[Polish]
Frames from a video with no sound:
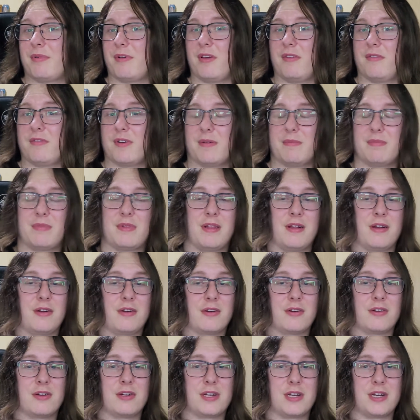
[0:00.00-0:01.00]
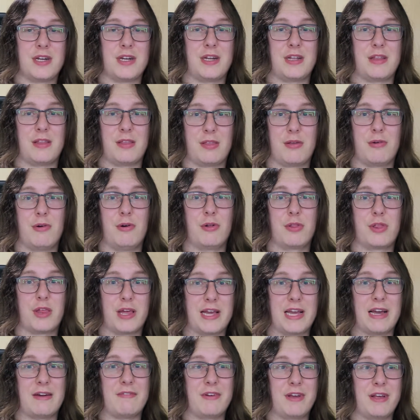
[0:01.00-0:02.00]
powiem wam tylko, że są o
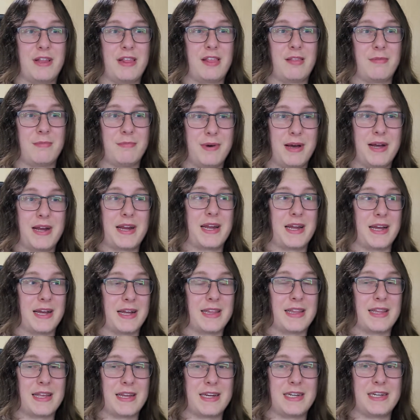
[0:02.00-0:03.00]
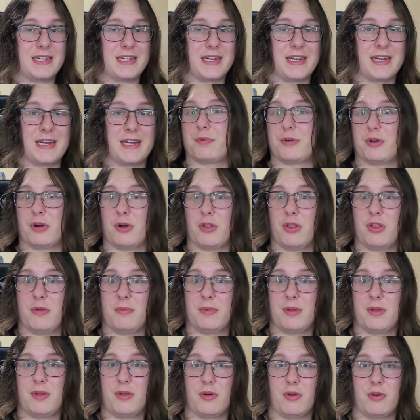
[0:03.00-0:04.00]
ciekawych smakach, także
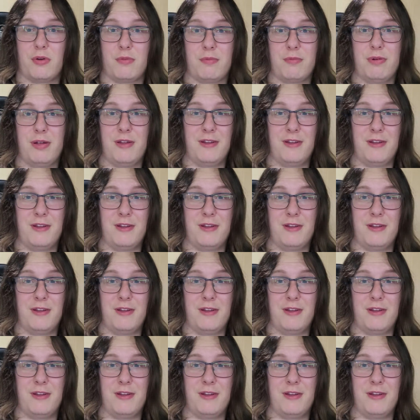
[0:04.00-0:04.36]
przechodzimy do